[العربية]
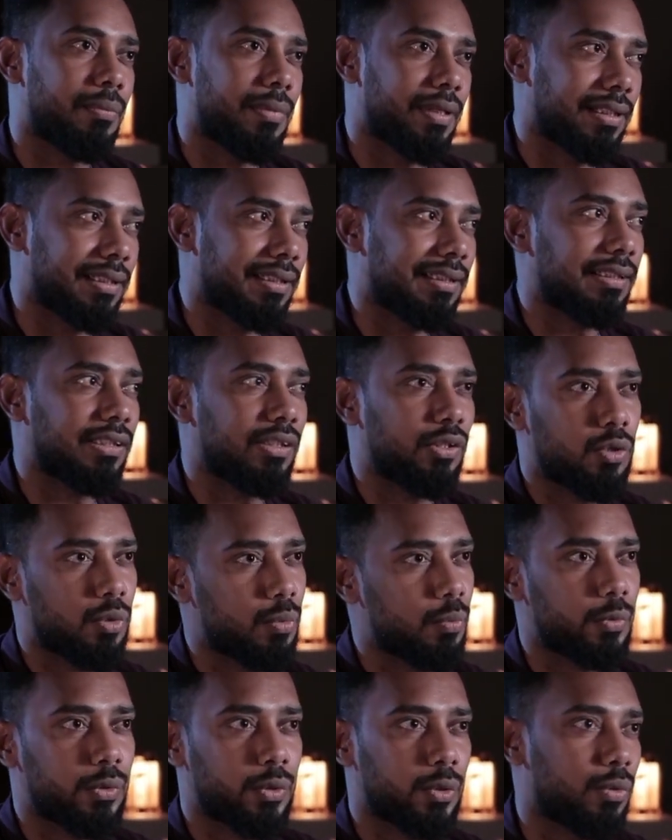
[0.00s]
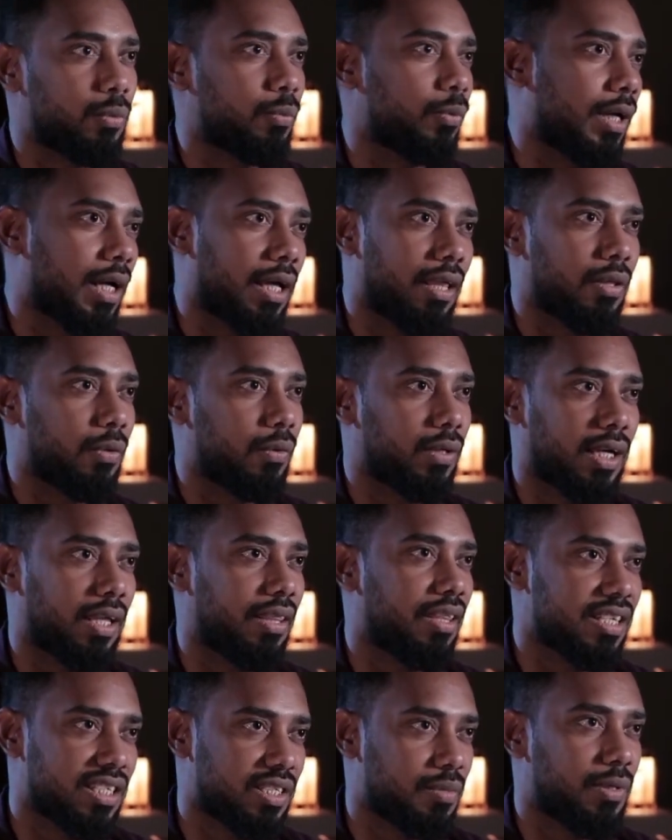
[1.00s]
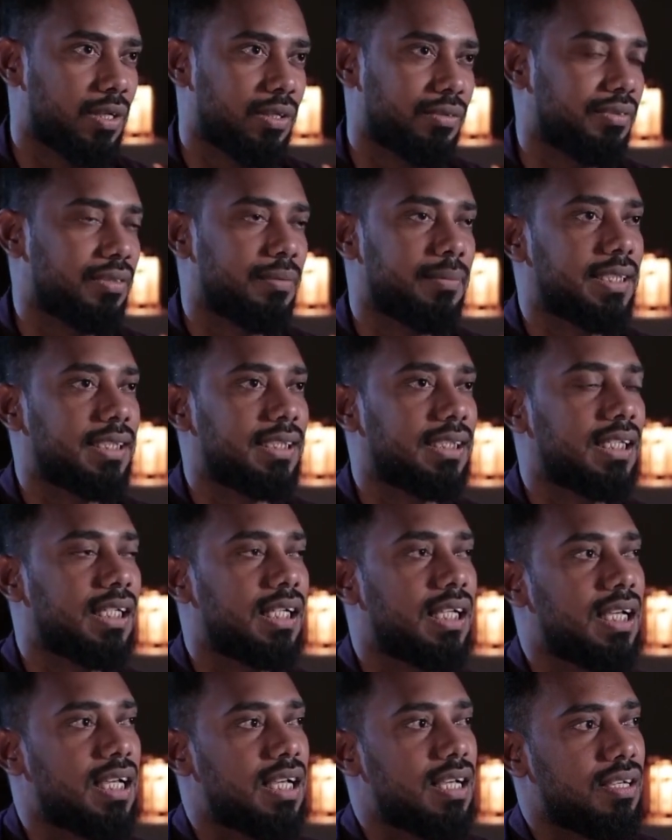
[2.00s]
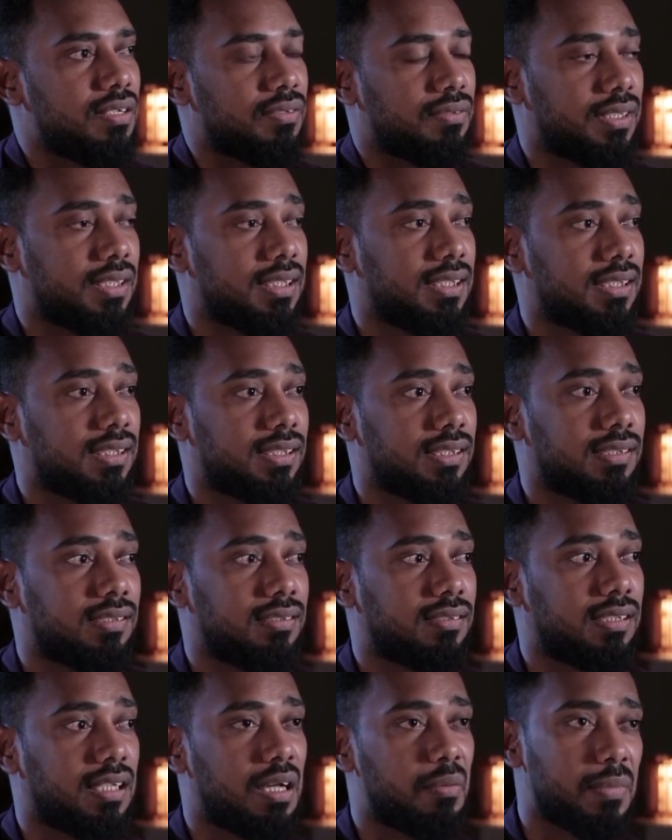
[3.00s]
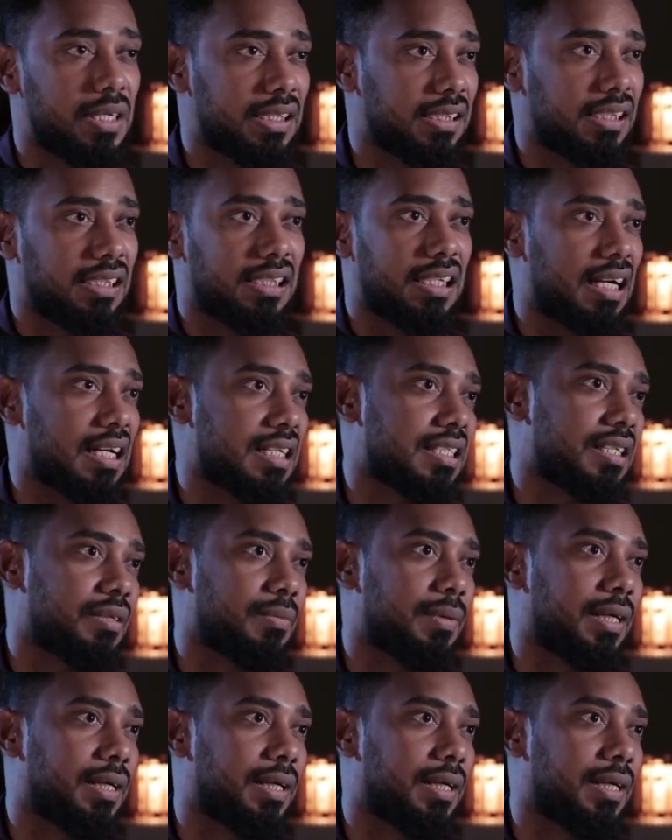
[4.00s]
بين يوم ويوم ولحظة ولحظة أسمعه في البيت فكملت الدراسة